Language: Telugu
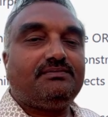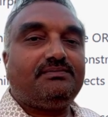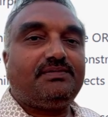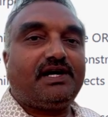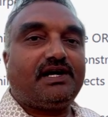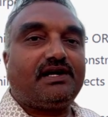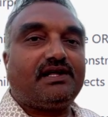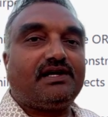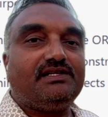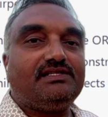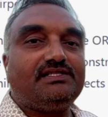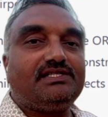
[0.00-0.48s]

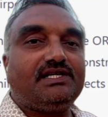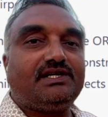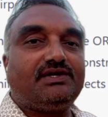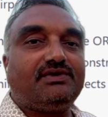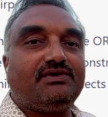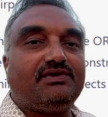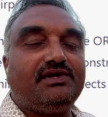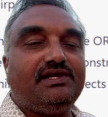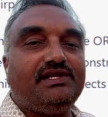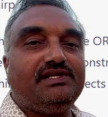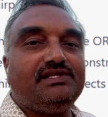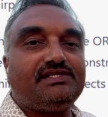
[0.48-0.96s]
పటాన్
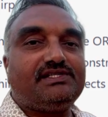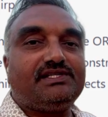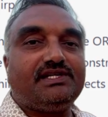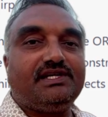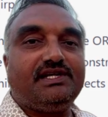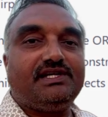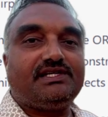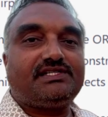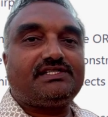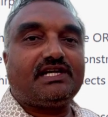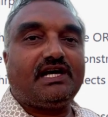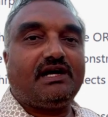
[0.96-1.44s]
చెరువు నుంచి
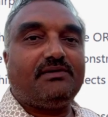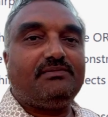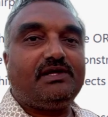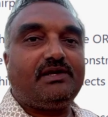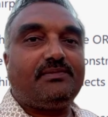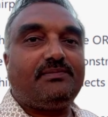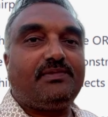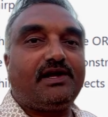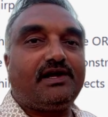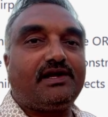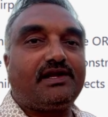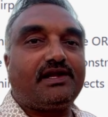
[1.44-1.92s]

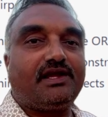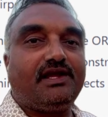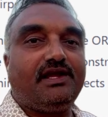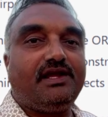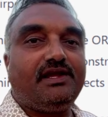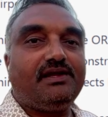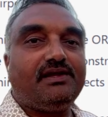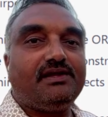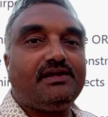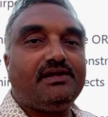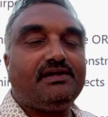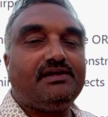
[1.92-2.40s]
షామీర్పేటకి
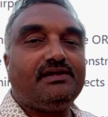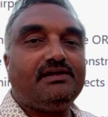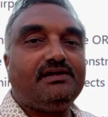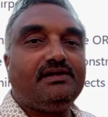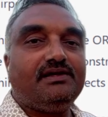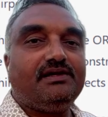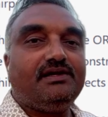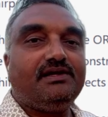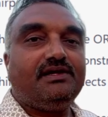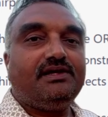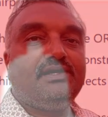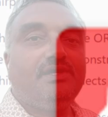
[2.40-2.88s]

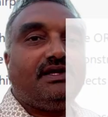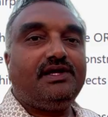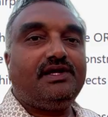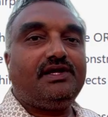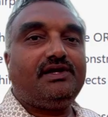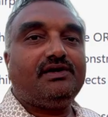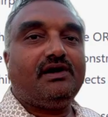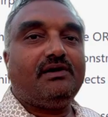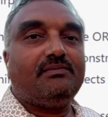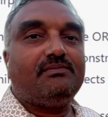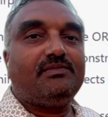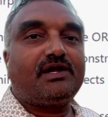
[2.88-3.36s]

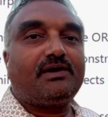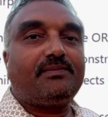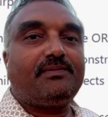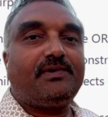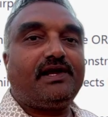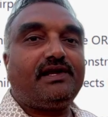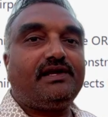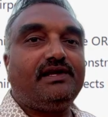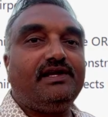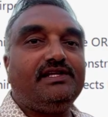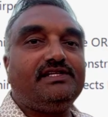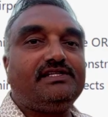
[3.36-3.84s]
ఇటు
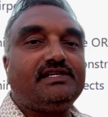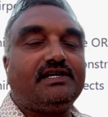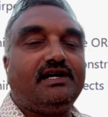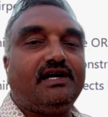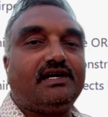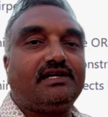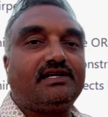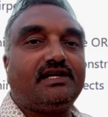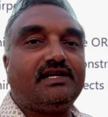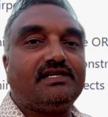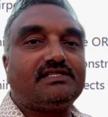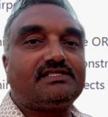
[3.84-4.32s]
అంబర్పేట నుంచి
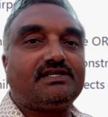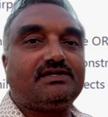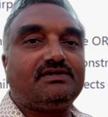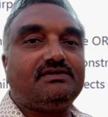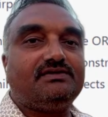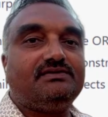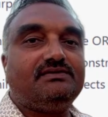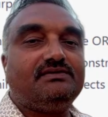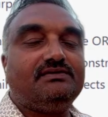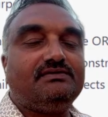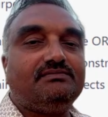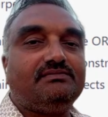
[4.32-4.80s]
గట్కేసరు
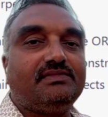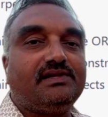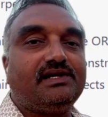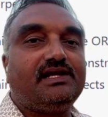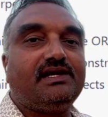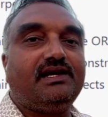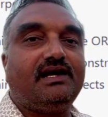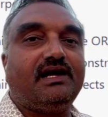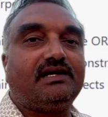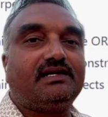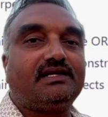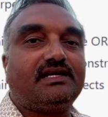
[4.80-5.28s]

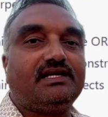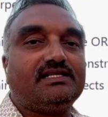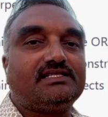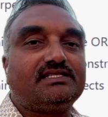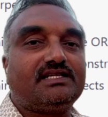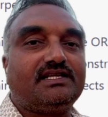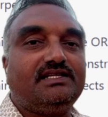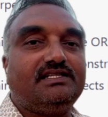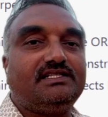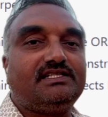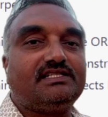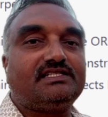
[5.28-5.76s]
మళ్ళీ
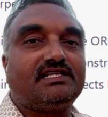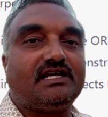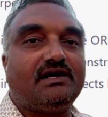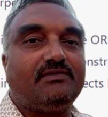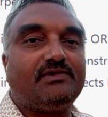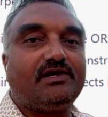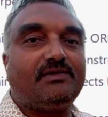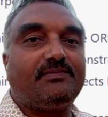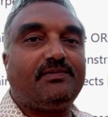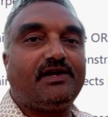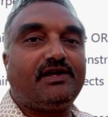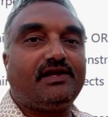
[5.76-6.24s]
గట్కేసర్ నుంచి
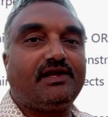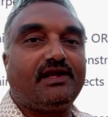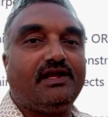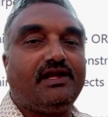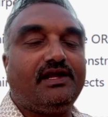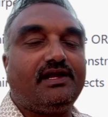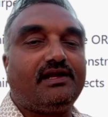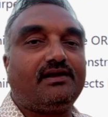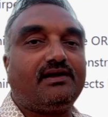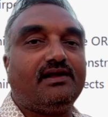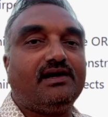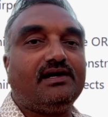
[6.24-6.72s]
షామీర్పేటకి
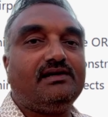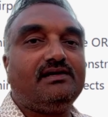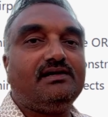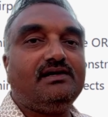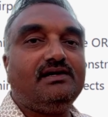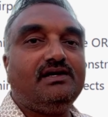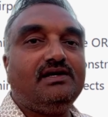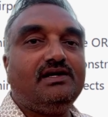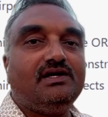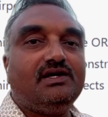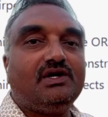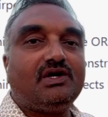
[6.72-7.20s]
ఇట్లా
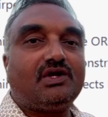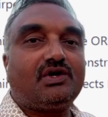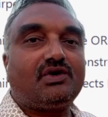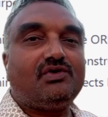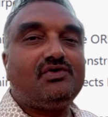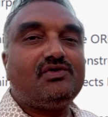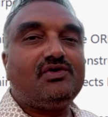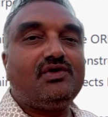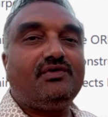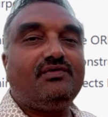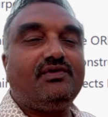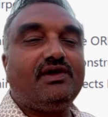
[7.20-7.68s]

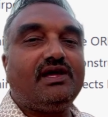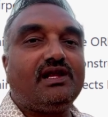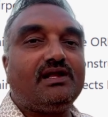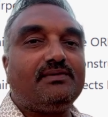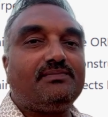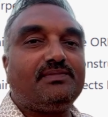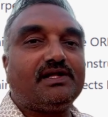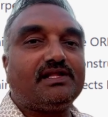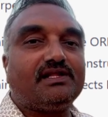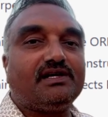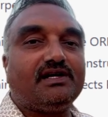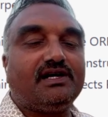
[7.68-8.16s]
రెండు వేల
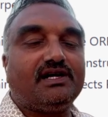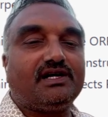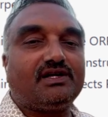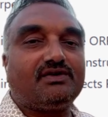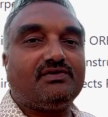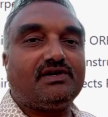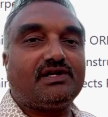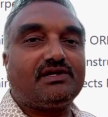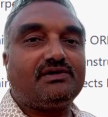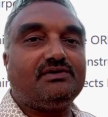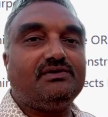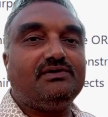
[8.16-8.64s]
పదహారు
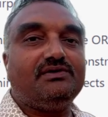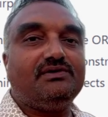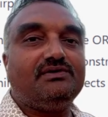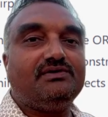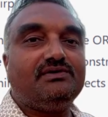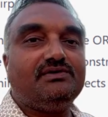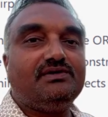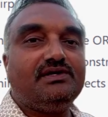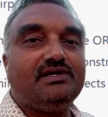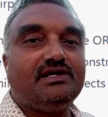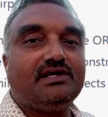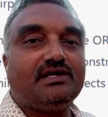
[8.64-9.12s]
వరకు
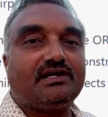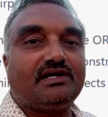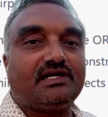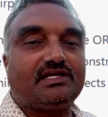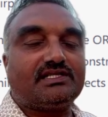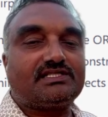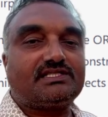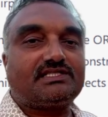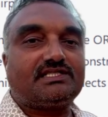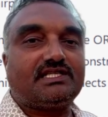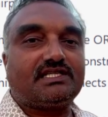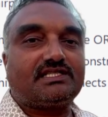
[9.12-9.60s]

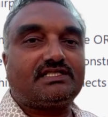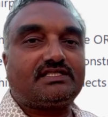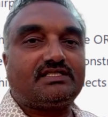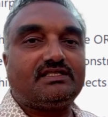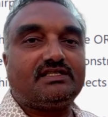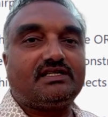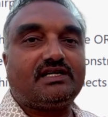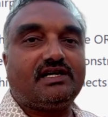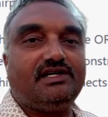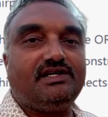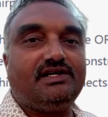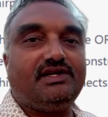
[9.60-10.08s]

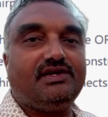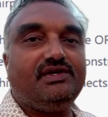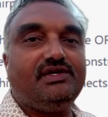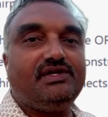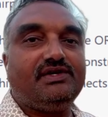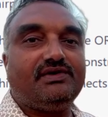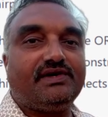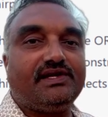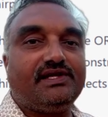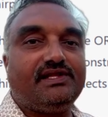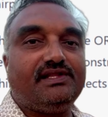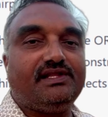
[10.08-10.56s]
కన్స్ట్రక్షన్
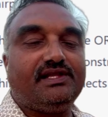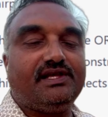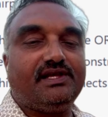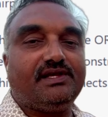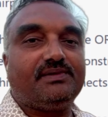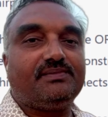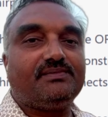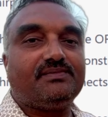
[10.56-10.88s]
కంటిన్యూ అయింది